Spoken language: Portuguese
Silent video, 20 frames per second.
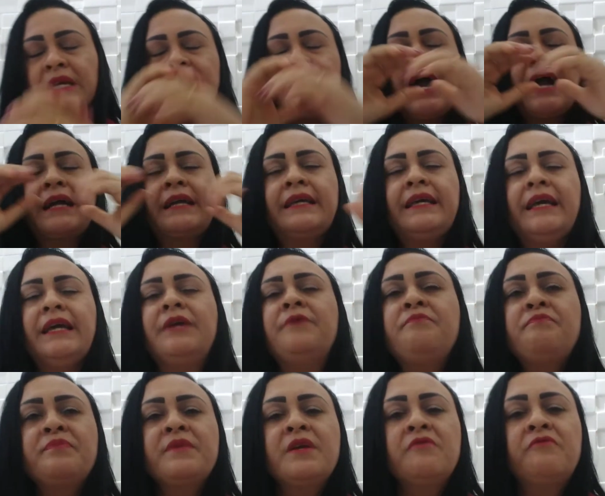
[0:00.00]
E
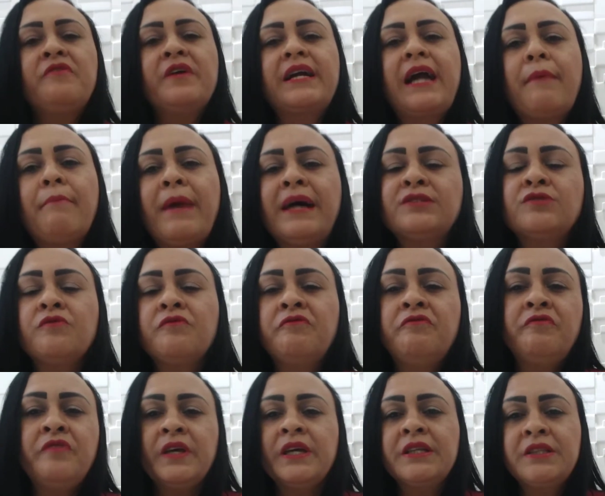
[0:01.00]
aqui fica mais um
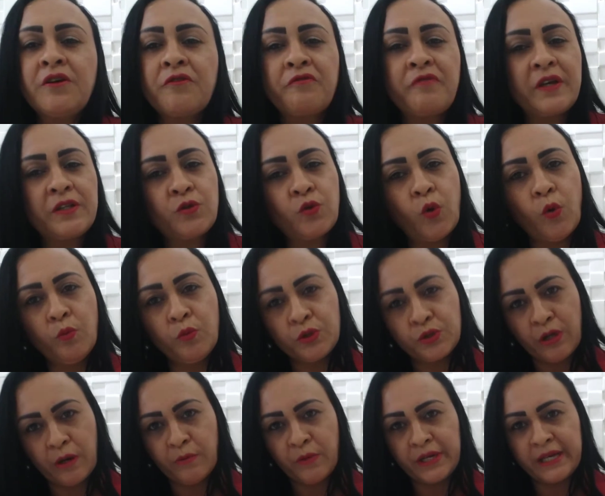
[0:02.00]
vídeo feito com
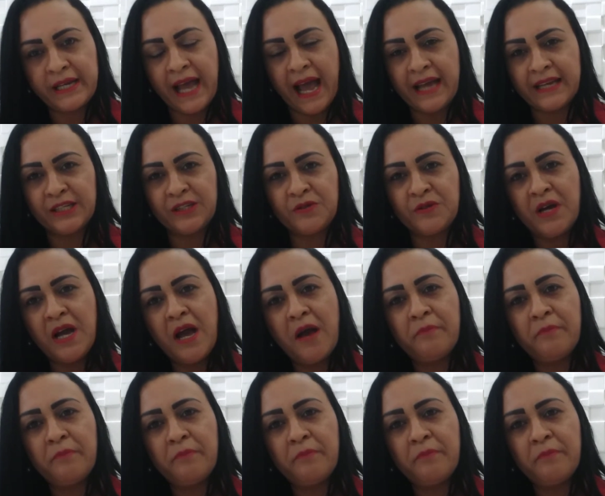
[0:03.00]
muito amor e carinho